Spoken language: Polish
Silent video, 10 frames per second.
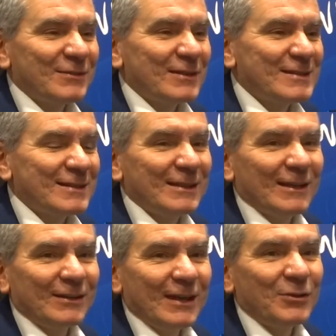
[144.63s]
więc nie,
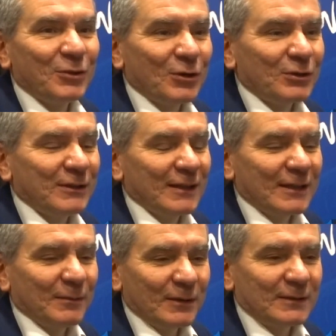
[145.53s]
niejednokrotnie na
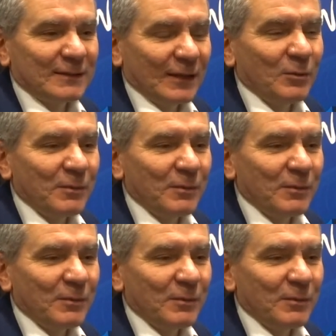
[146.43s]
temat tego